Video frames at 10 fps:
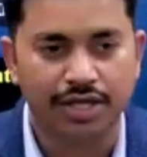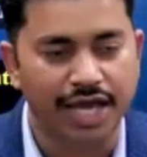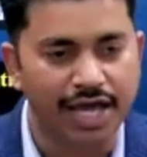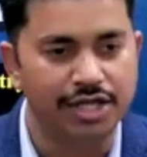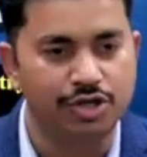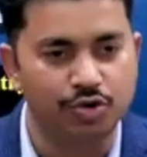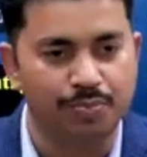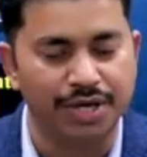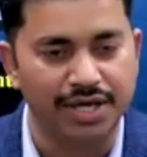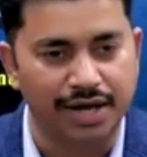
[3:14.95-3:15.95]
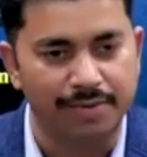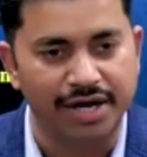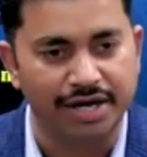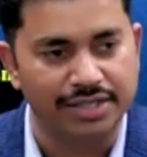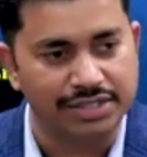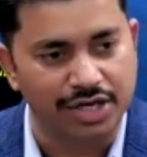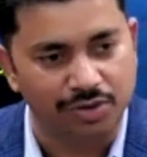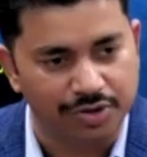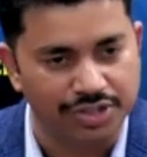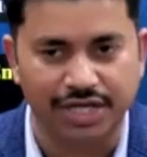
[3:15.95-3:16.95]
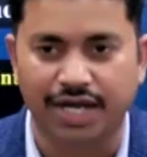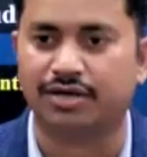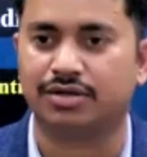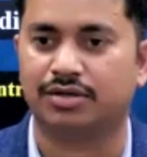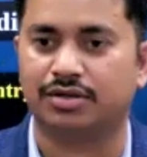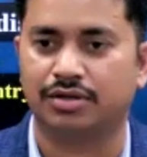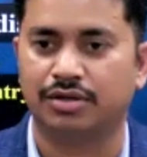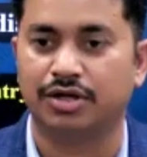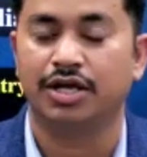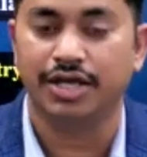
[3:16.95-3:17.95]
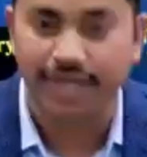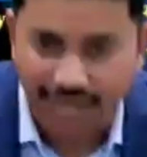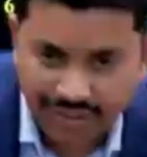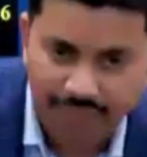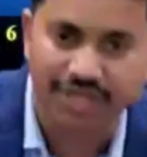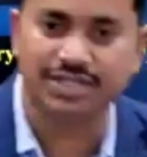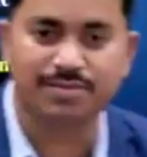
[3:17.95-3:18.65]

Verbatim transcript: कैन यूपी अमेंड सेल ऑफ गुड्स एक्ट यस प्लीज